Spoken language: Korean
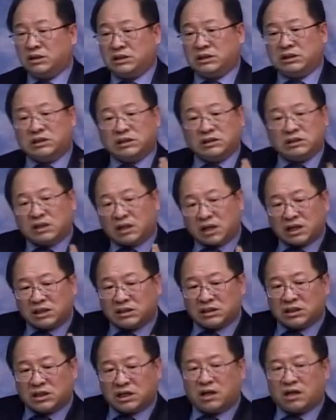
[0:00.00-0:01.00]

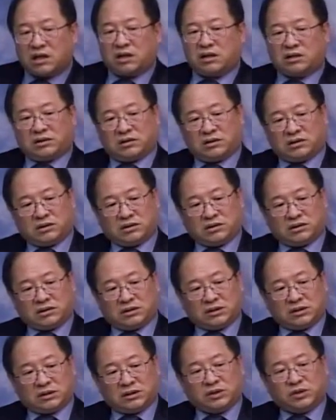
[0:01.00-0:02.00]
지금까지가
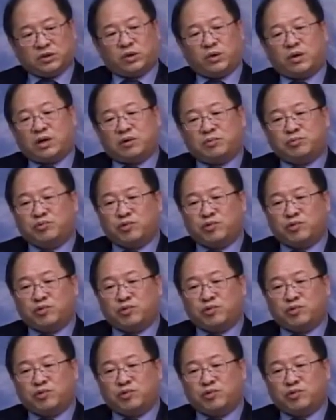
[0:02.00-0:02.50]
그동안